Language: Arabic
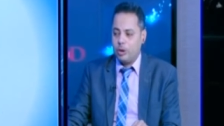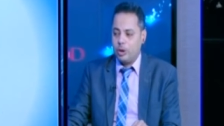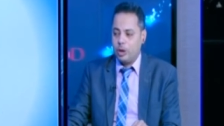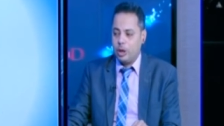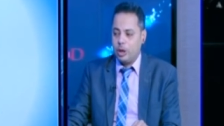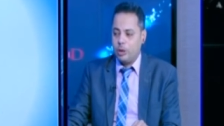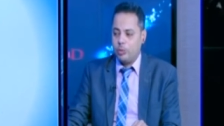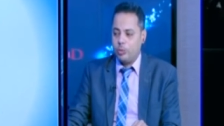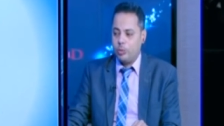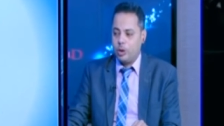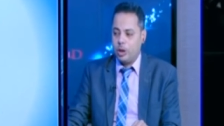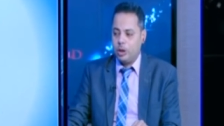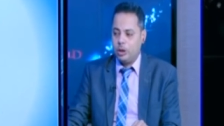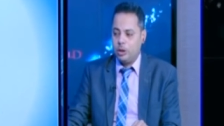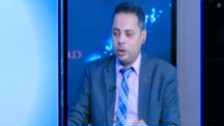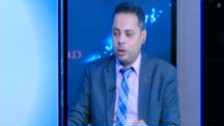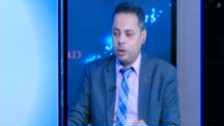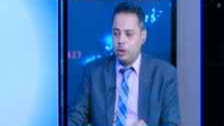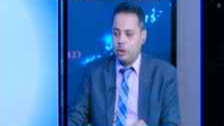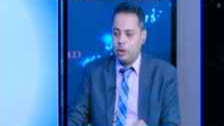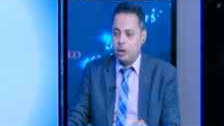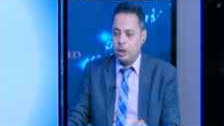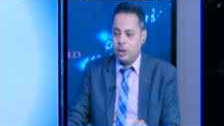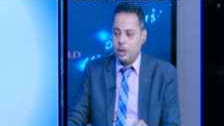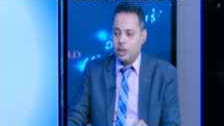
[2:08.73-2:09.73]
1
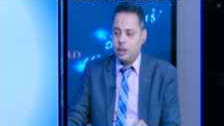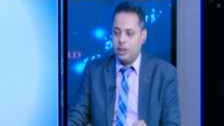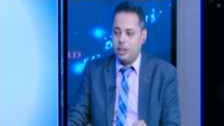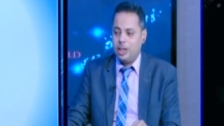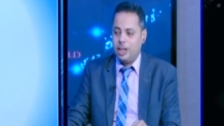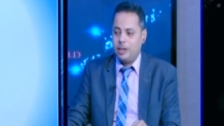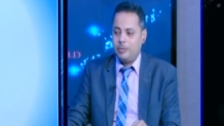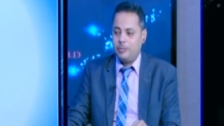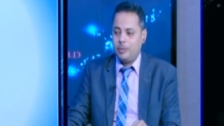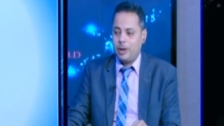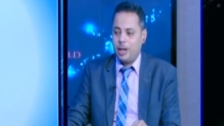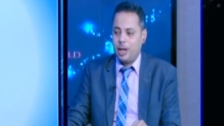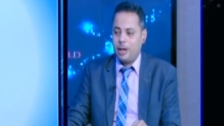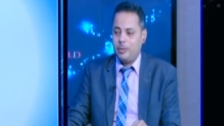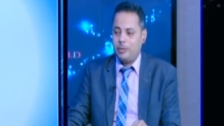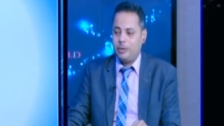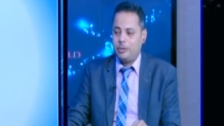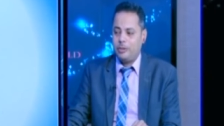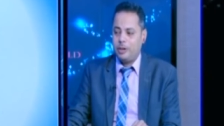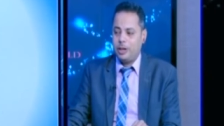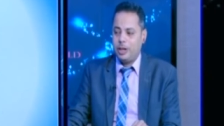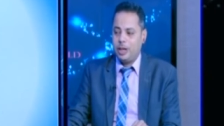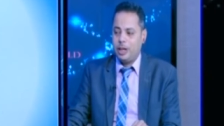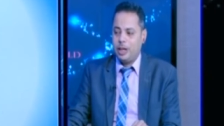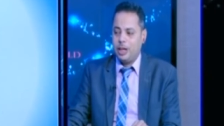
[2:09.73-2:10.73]
ديت معناها مثلا
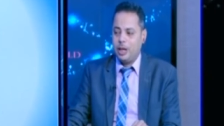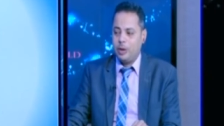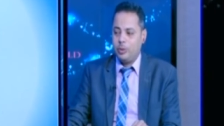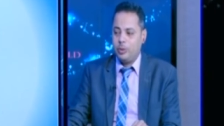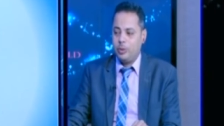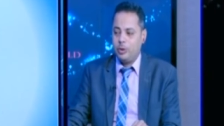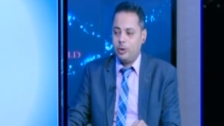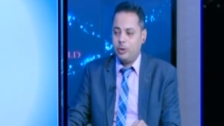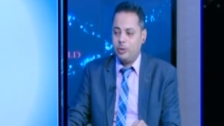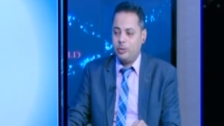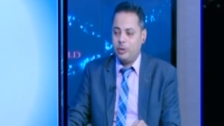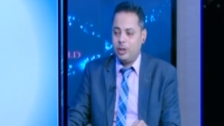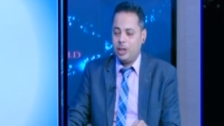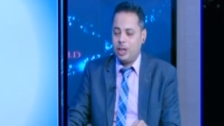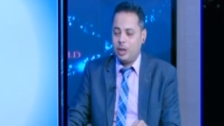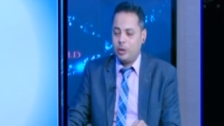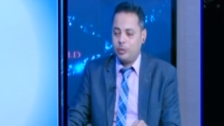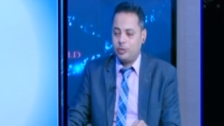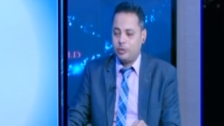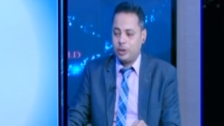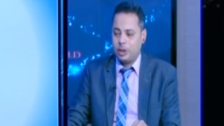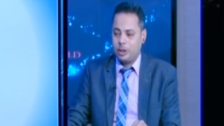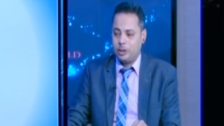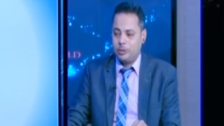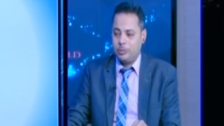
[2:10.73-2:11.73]
لو لو
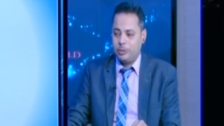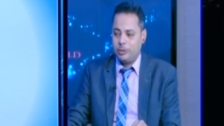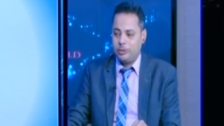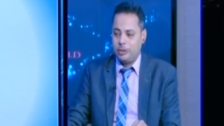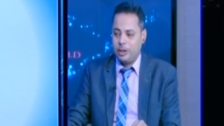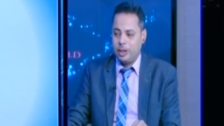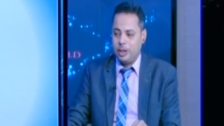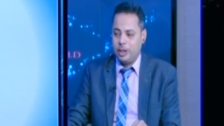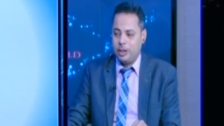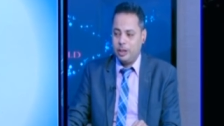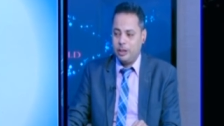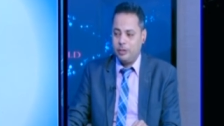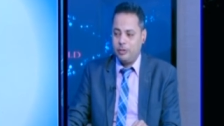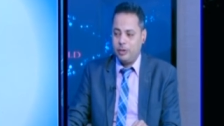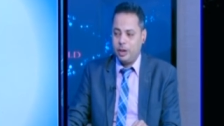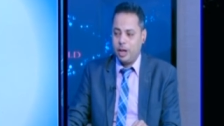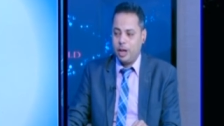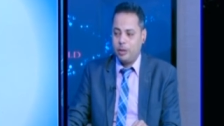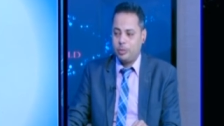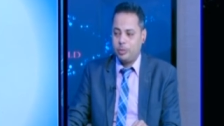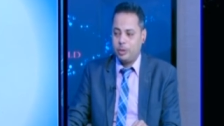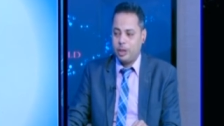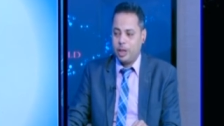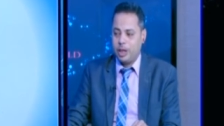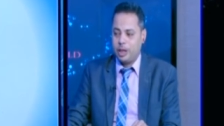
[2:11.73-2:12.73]
افترضت مثلا ان الفاريبل
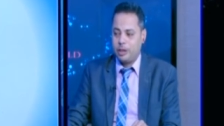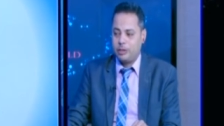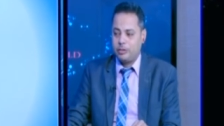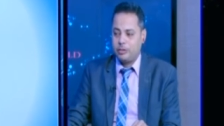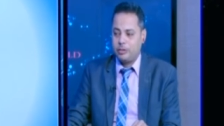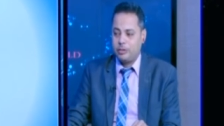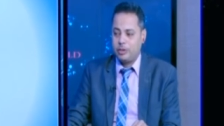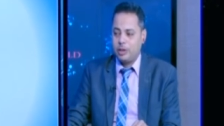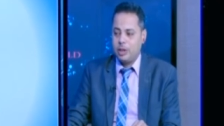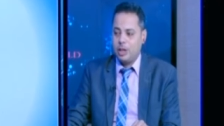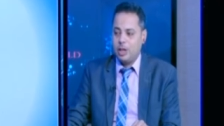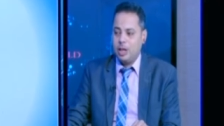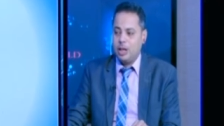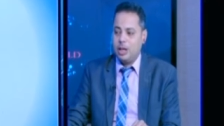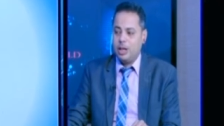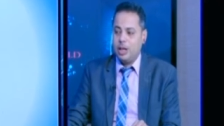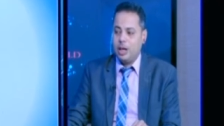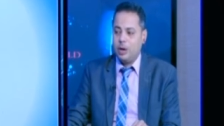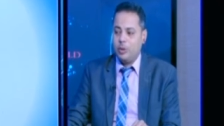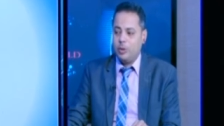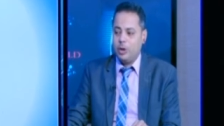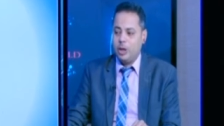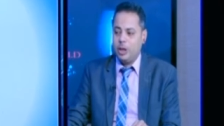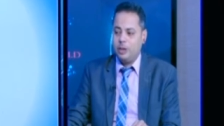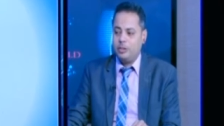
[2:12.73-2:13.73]
ده اكس لو
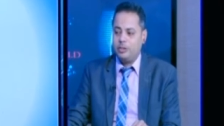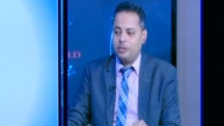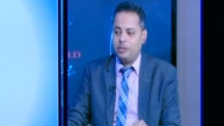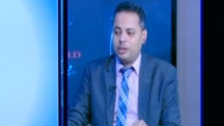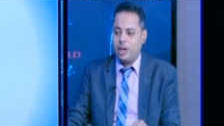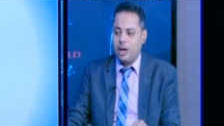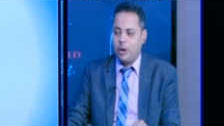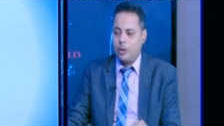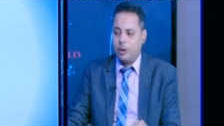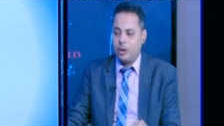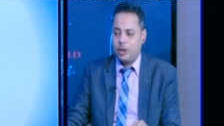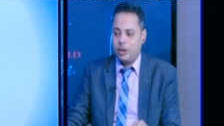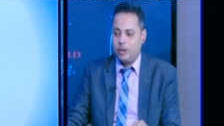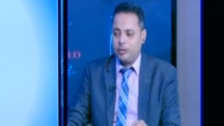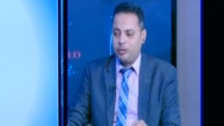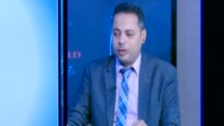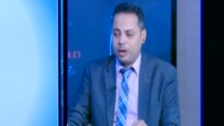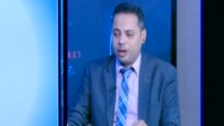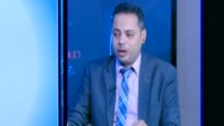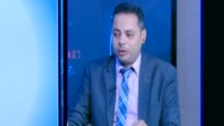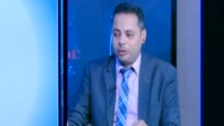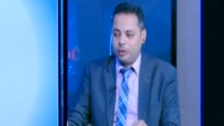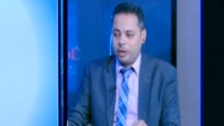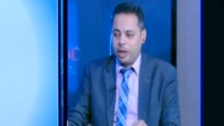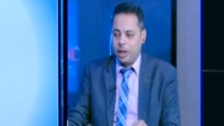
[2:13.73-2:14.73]
اكس ساوت الفاليو
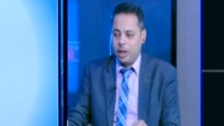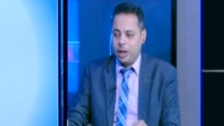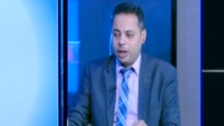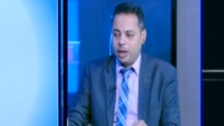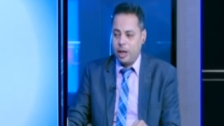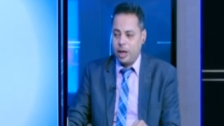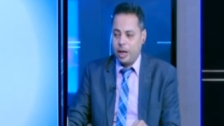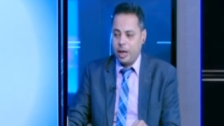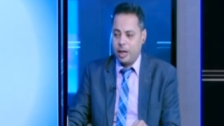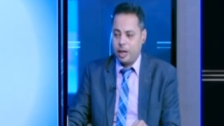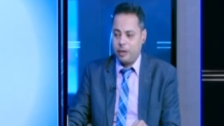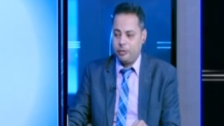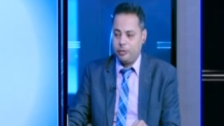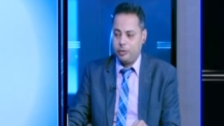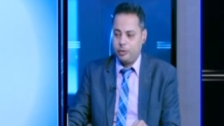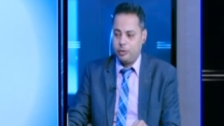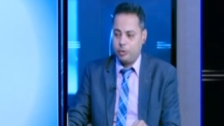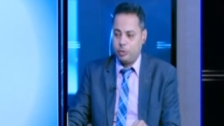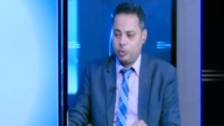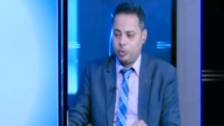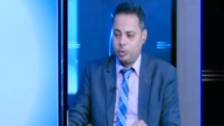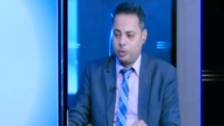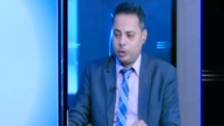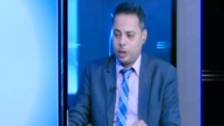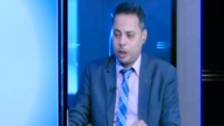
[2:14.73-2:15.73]
ده هينفذ
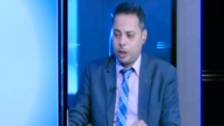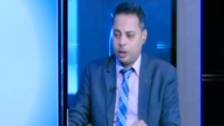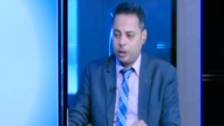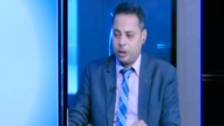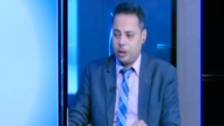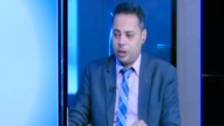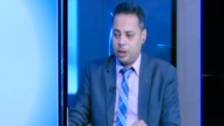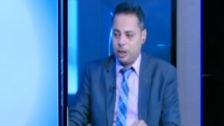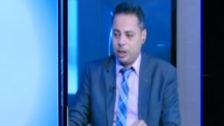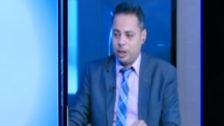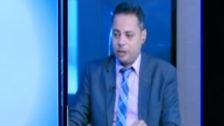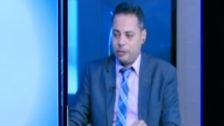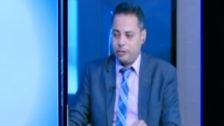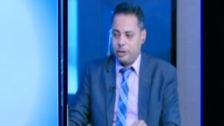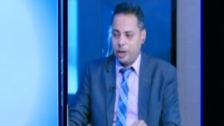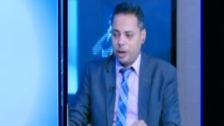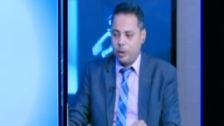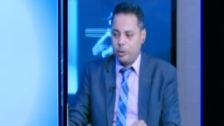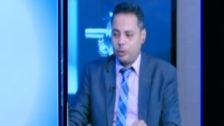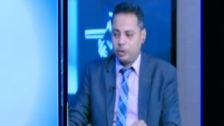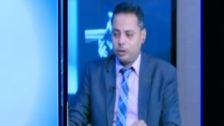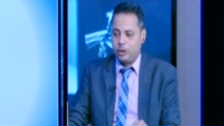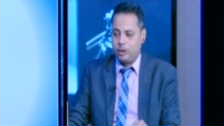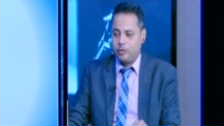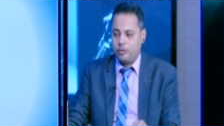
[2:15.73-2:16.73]
الكود ده
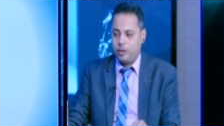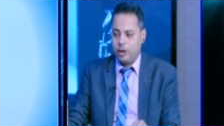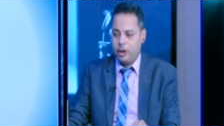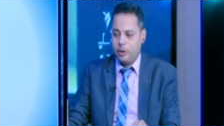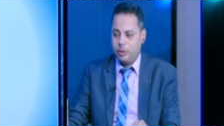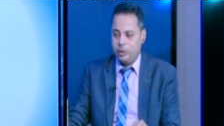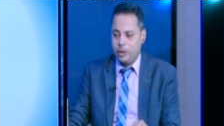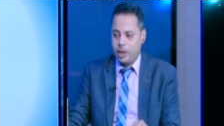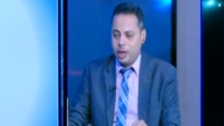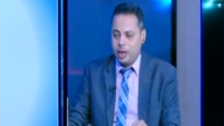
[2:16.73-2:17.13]
ساوت الفاليو ده